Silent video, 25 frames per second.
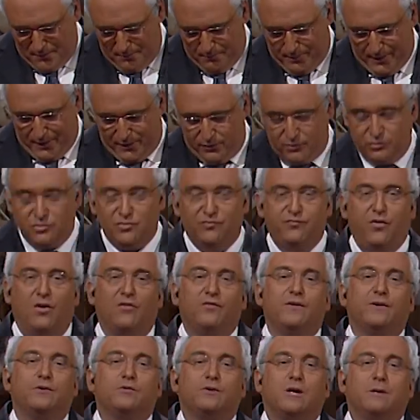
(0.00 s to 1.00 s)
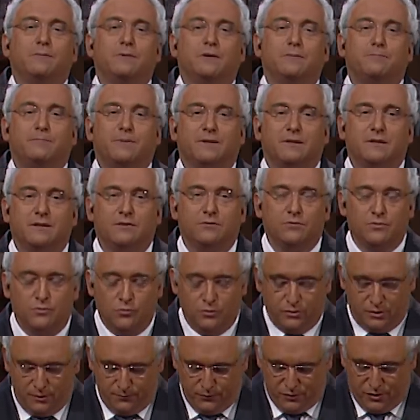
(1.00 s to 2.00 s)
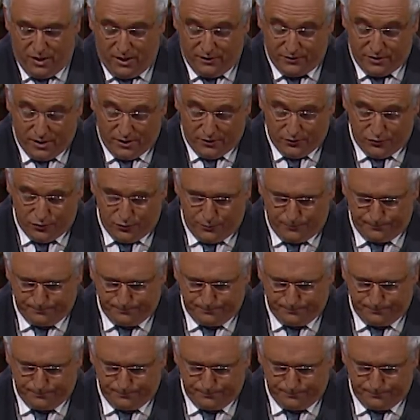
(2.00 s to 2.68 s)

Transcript: para nos devolver o cabelo perdido nos últimos 10 anos.